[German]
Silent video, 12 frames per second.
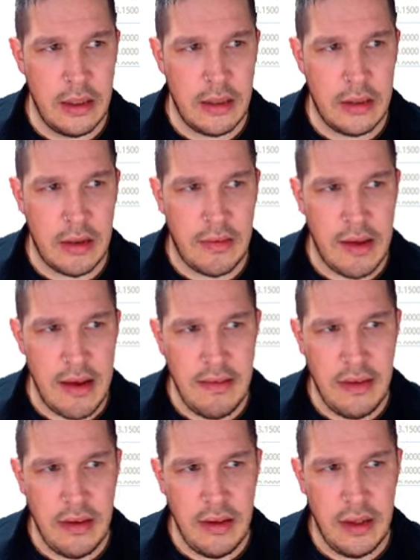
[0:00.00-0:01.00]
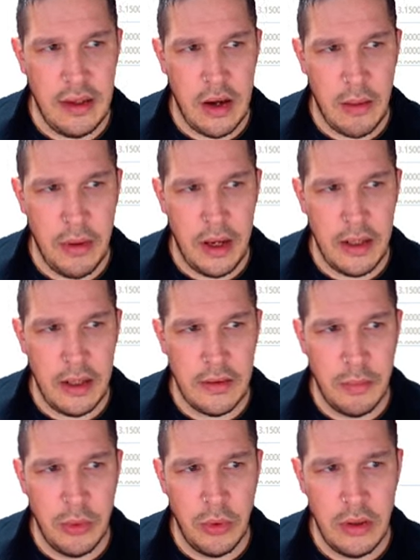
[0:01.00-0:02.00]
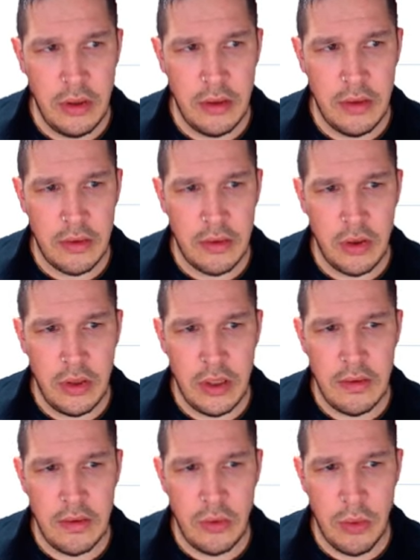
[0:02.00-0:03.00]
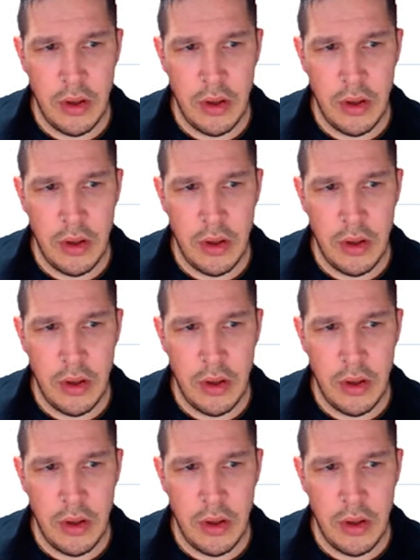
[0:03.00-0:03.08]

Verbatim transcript: Das heißt, ich habe ein Attribut, das könnt ihr jetzt überall